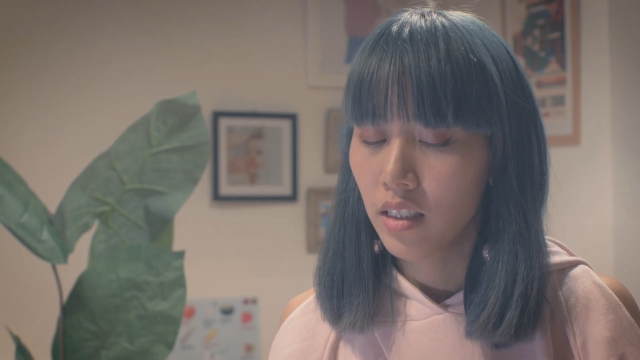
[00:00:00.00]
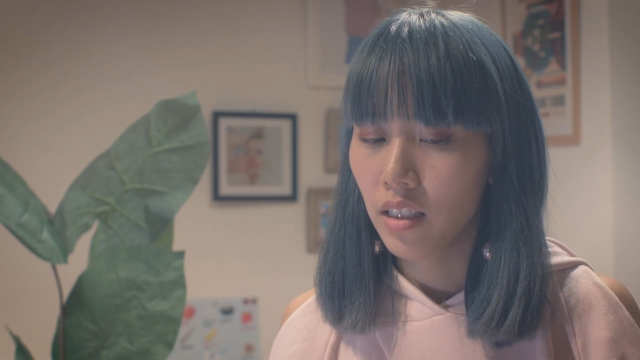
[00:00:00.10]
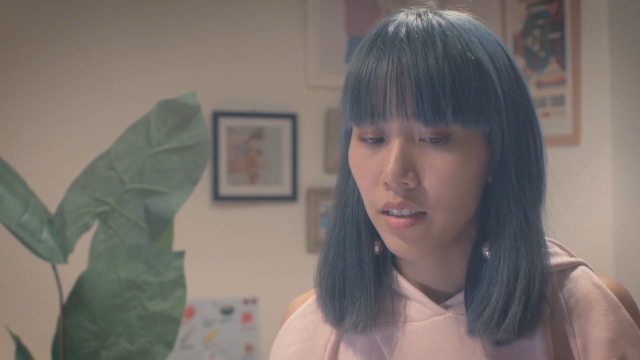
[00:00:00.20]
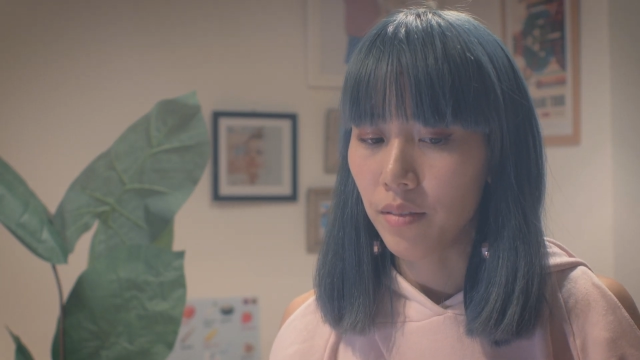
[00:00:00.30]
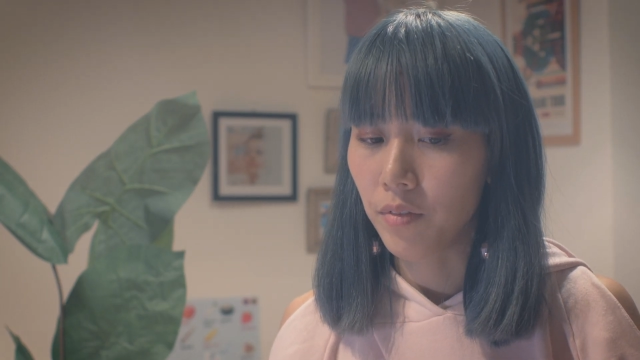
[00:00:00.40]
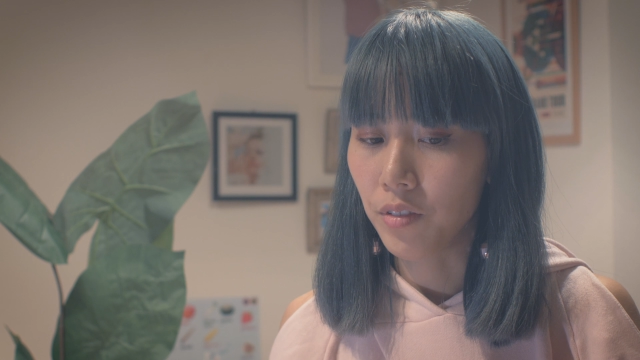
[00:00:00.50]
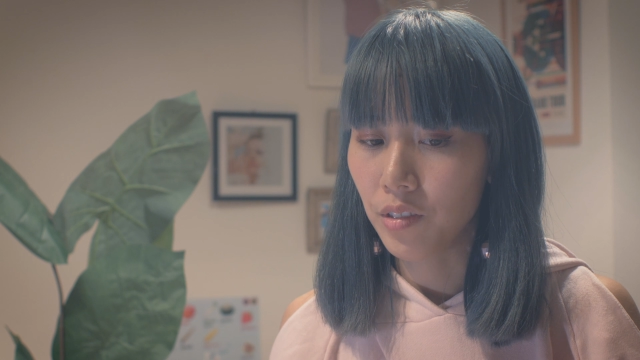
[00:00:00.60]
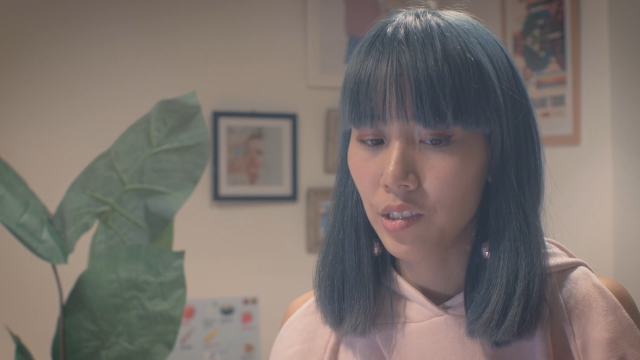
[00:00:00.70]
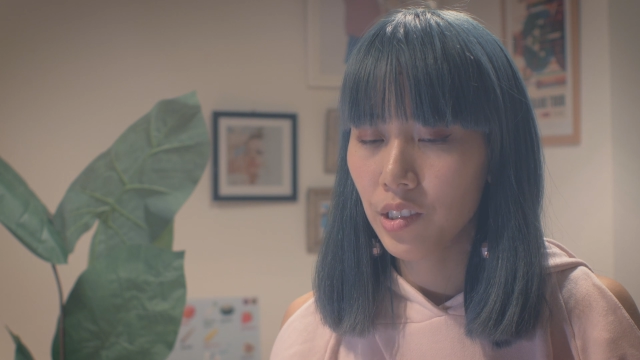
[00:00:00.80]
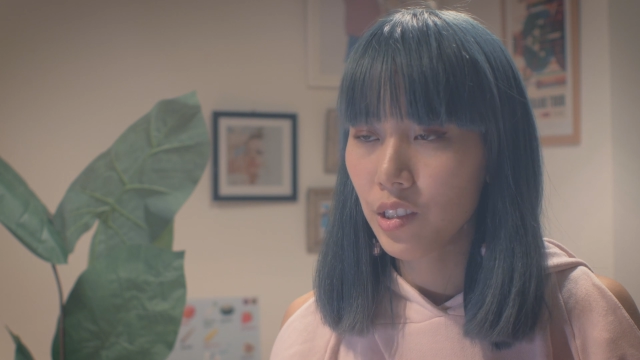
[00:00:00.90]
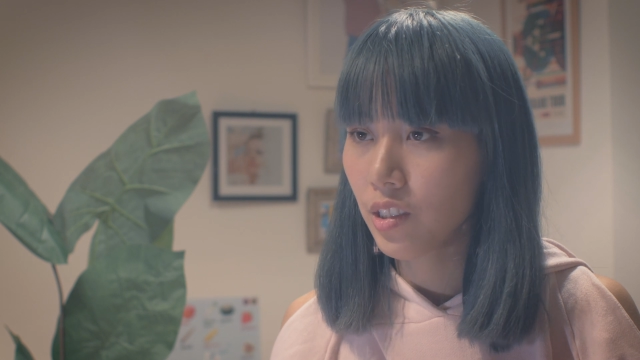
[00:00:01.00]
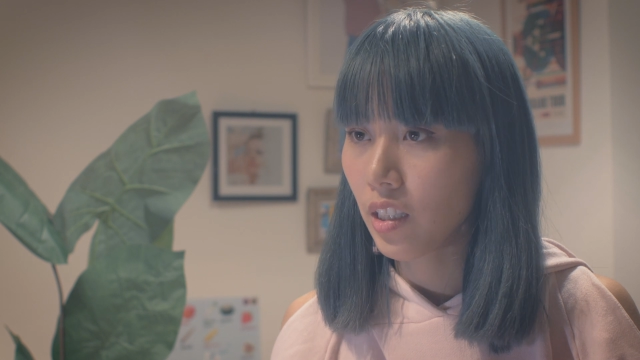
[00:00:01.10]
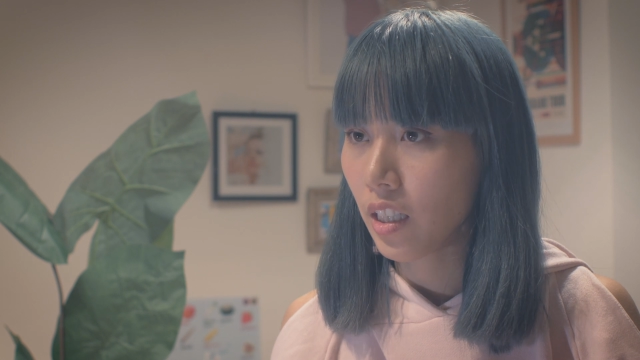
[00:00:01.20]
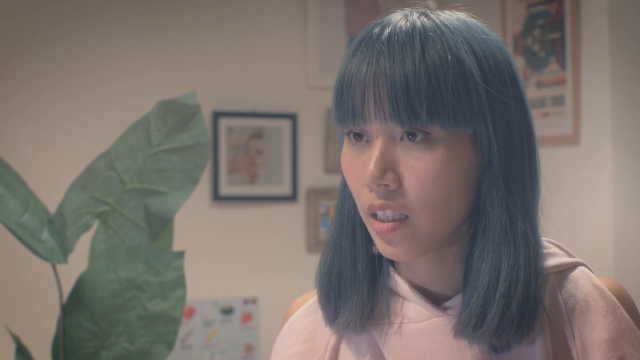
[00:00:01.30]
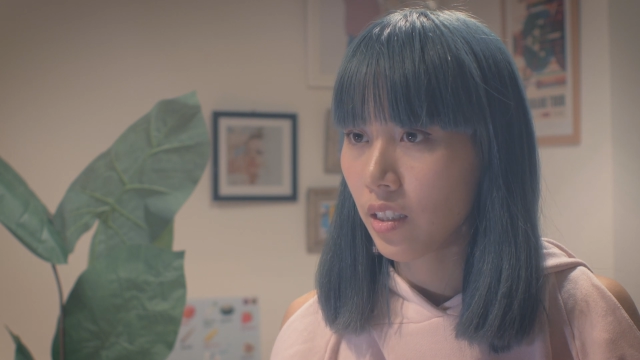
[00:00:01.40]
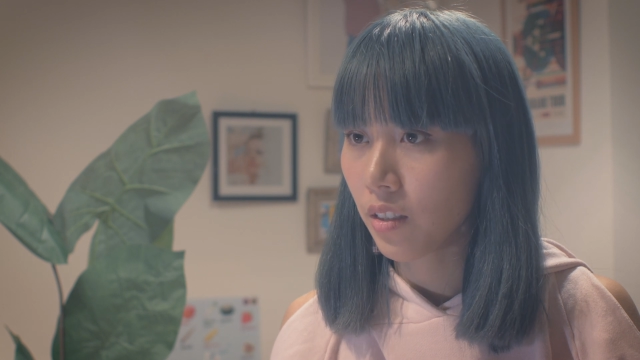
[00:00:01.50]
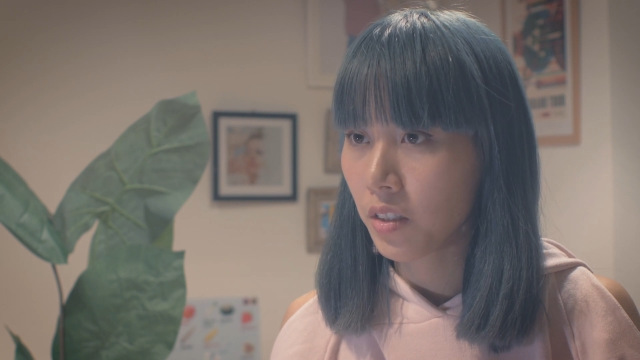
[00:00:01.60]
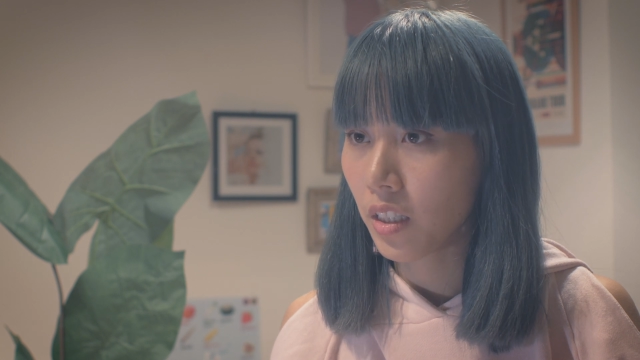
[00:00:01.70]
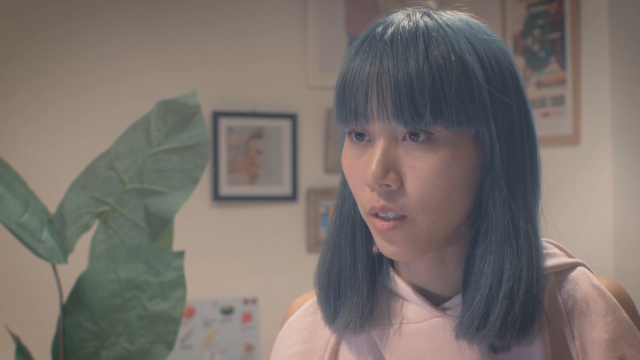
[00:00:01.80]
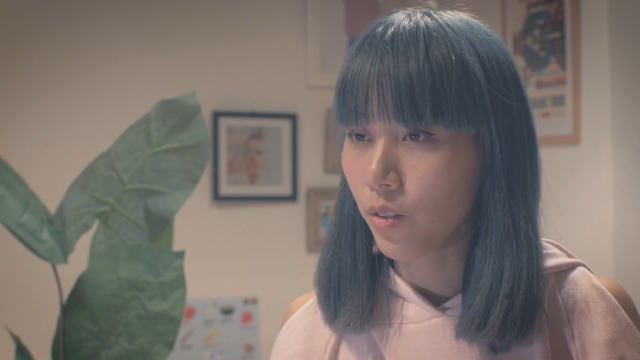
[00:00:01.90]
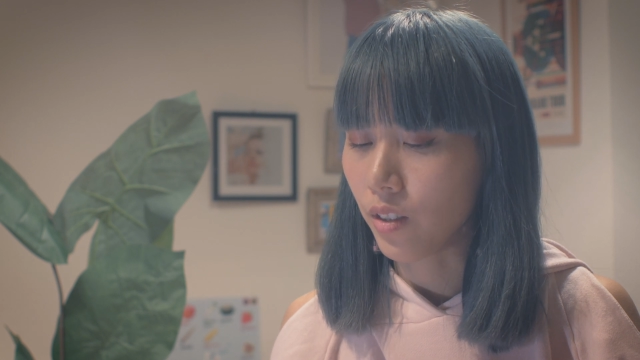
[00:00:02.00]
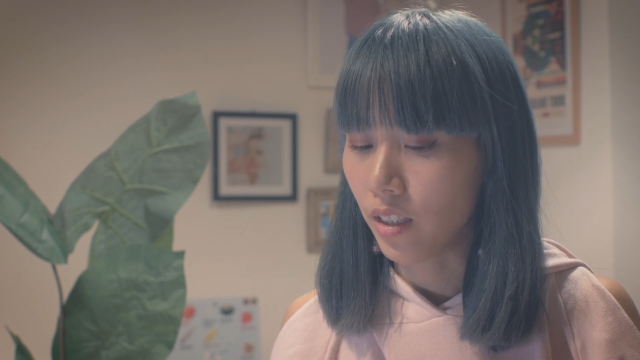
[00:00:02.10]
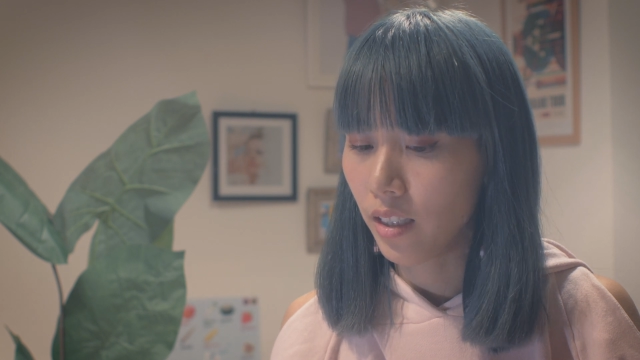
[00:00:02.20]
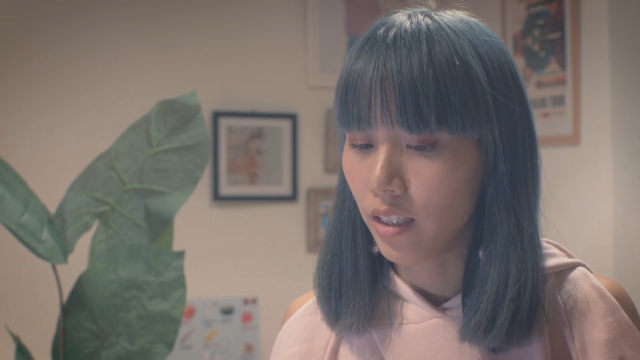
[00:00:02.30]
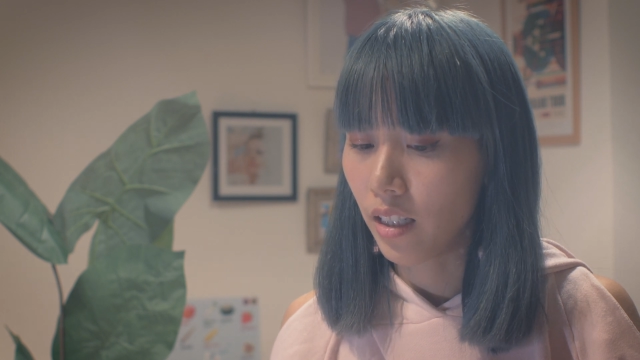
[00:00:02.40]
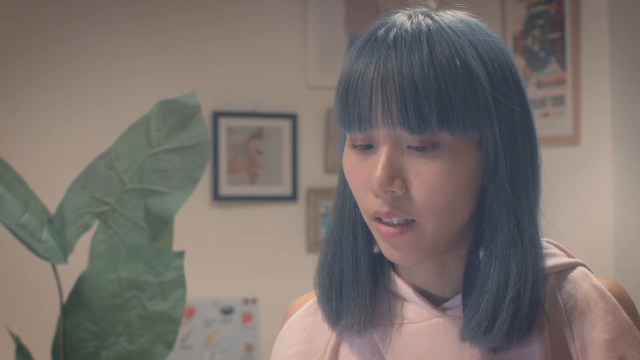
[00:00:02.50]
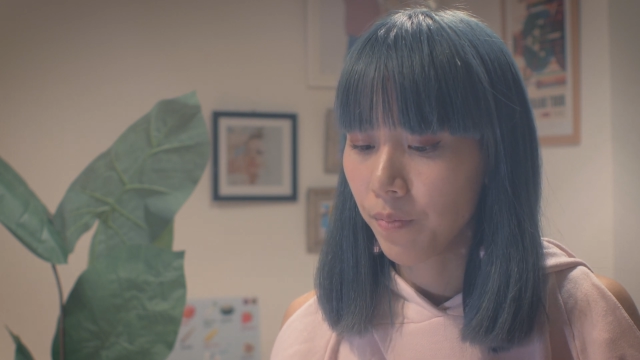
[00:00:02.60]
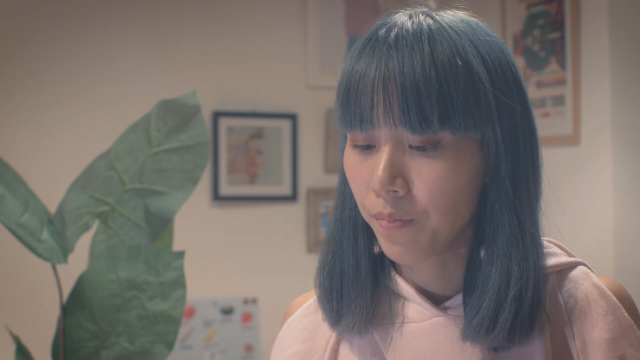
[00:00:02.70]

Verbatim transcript: なんかもう グーグル で検索できるから、